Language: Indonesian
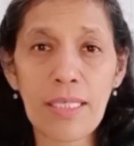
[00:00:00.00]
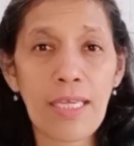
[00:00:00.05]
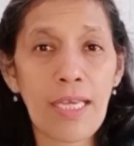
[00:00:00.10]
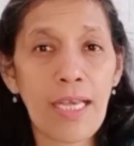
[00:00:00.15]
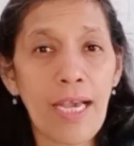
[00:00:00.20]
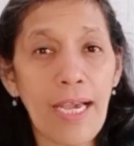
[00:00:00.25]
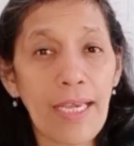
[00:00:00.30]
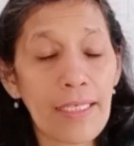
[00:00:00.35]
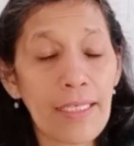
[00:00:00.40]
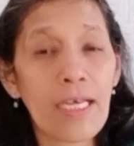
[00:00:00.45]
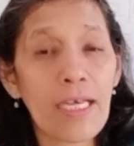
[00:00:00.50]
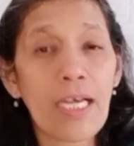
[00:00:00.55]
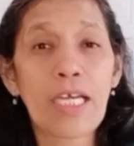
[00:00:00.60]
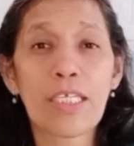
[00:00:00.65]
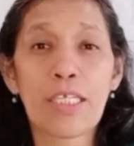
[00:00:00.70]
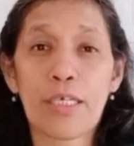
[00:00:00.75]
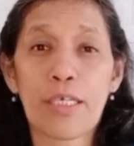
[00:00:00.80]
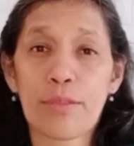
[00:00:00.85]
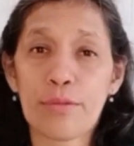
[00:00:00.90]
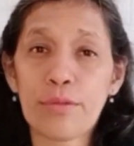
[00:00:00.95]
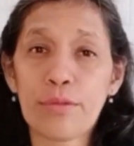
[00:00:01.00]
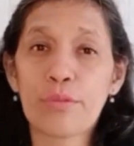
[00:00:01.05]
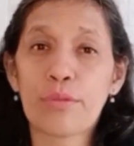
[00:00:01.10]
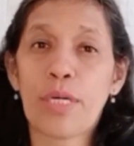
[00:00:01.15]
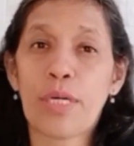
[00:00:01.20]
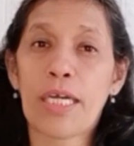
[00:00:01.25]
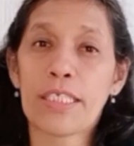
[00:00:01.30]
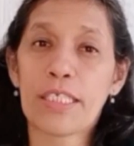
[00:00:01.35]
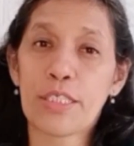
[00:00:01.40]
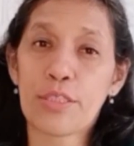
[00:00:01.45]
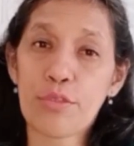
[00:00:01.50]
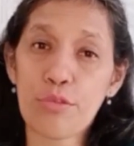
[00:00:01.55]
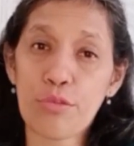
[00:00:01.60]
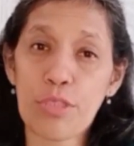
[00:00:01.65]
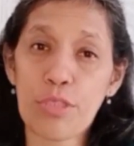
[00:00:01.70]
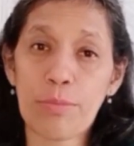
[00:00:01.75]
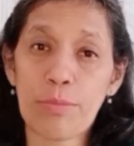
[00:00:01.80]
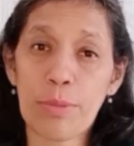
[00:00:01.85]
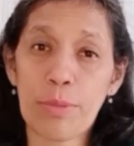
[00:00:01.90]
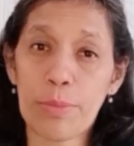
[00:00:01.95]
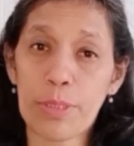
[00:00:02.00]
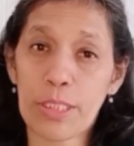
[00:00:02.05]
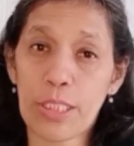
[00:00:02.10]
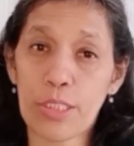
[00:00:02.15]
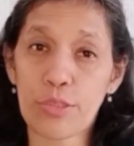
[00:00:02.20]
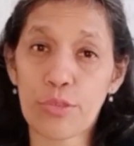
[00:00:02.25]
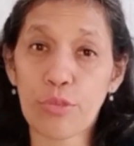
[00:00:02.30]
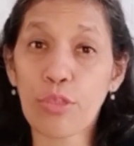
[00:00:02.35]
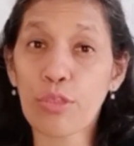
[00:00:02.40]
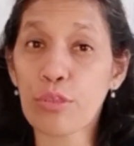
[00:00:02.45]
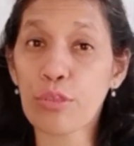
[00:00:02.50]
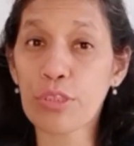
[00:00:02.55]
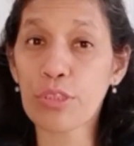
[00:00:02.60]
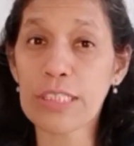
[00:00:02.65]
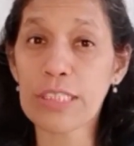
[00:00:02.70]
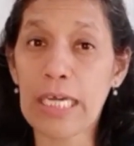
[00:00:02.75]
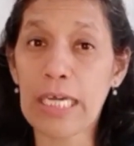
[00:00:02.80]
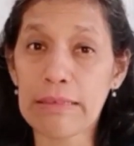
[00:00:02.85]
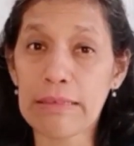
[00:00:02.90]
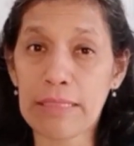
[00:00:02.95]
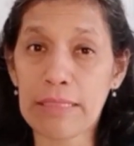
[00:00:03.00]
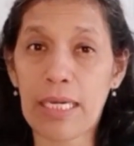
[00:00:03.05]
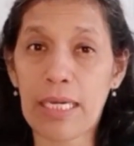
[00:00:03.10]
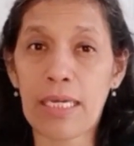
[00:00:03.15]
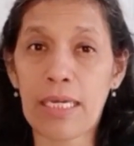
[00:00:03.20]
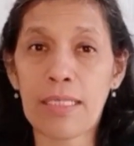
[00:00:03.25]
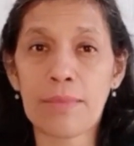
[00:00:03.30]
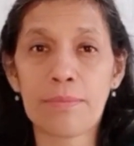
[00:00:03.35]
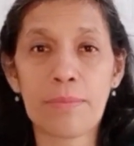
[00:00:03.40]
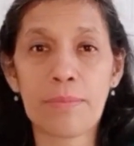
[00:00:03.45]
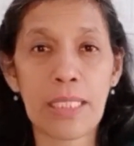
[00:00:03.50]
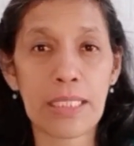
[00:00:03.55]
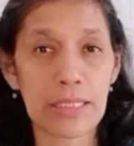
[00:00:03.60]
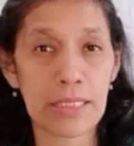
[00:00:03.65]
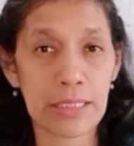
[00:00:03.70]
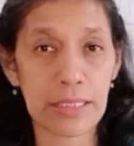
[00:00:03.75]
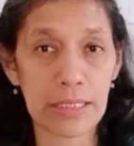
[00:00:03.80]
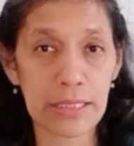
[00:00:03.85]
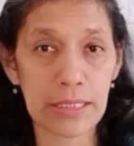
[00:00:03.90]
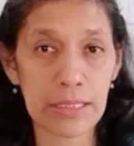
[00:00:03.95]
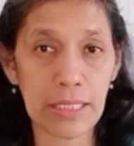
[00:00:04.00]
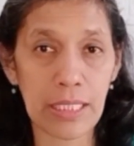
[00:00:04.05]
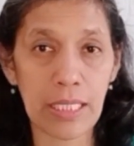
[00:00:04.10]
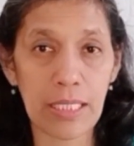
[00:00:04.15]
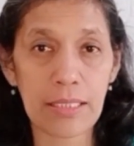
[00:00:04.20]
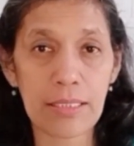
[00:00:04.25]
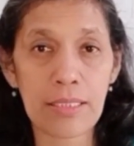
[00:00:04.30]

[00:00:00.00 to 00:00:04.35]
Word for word: Anak-anakku, Tuhan Yesus sudah memberikan contoh nyata bagi kita.